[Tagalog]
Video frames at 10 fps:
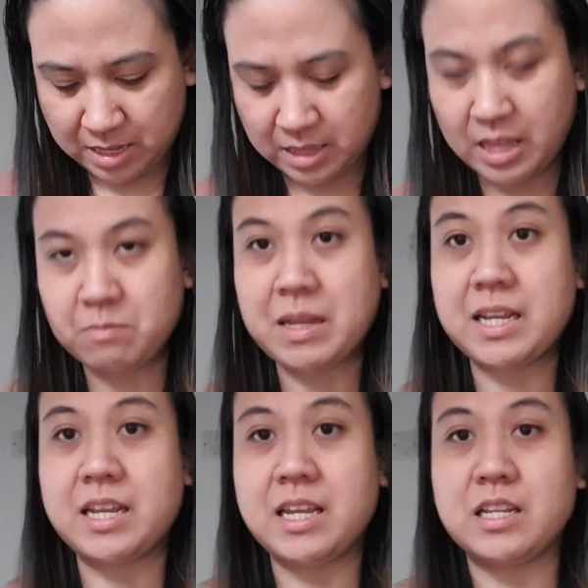And then,
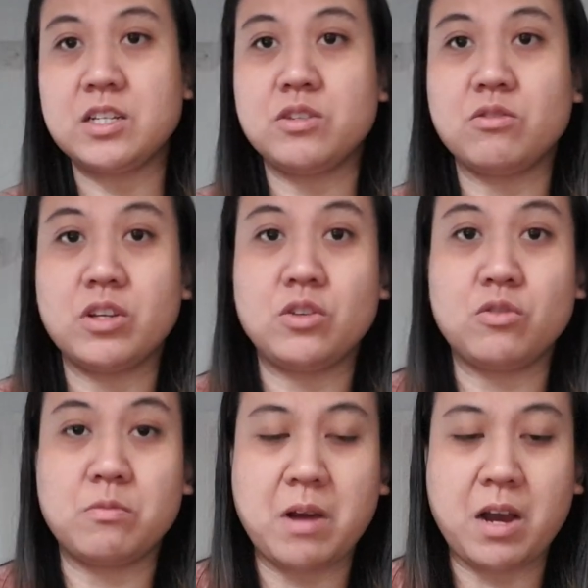malilinis yung
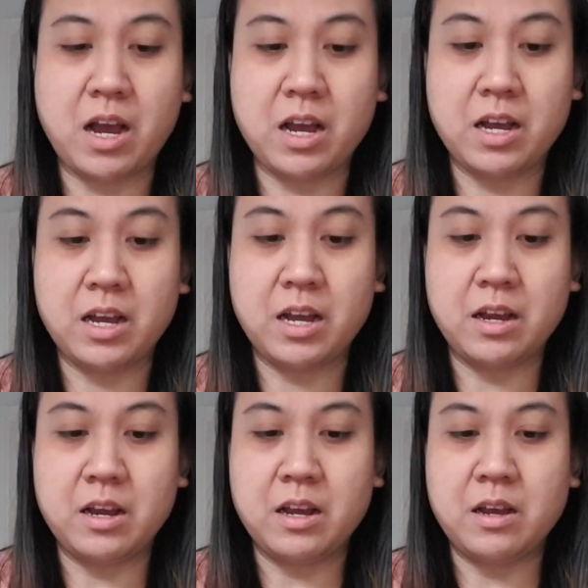inyong mga
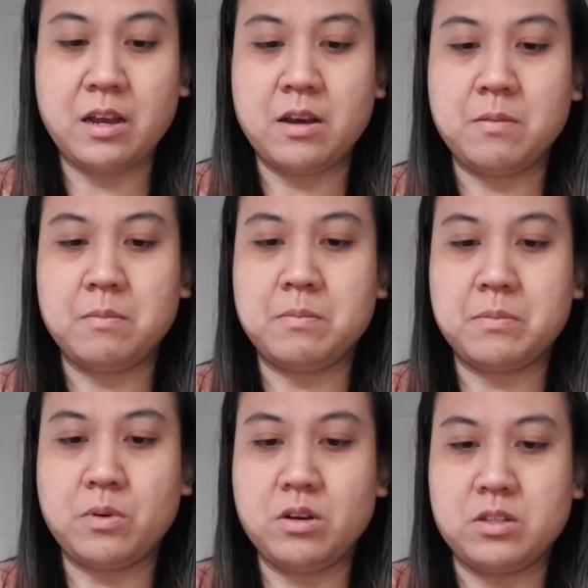
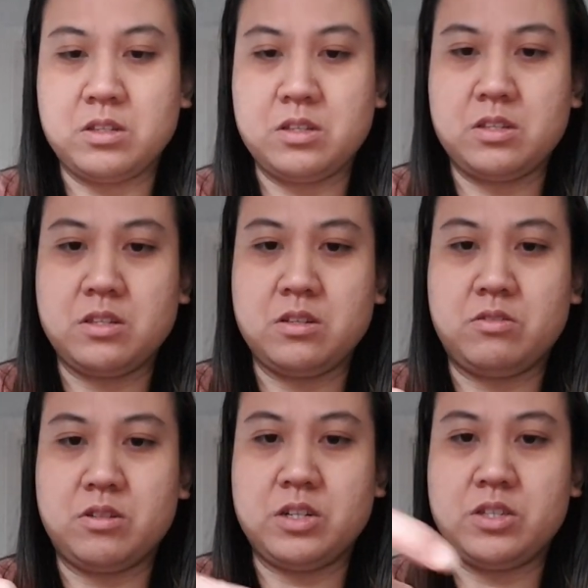prawns
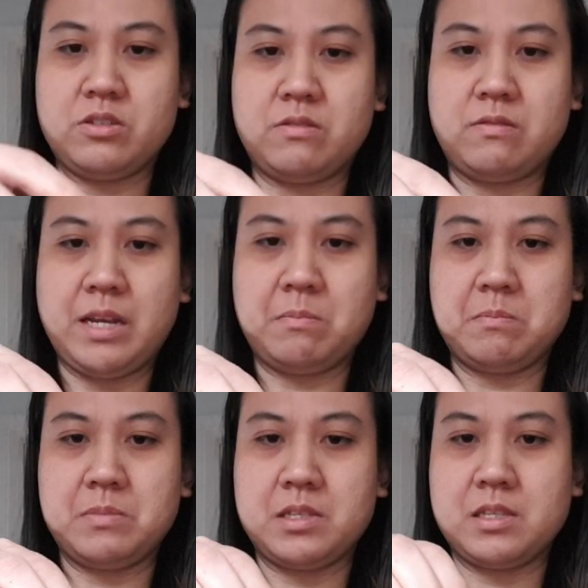or
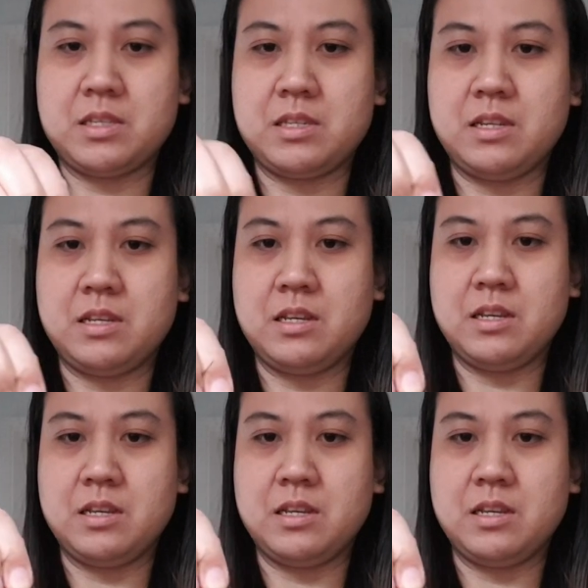shrimps.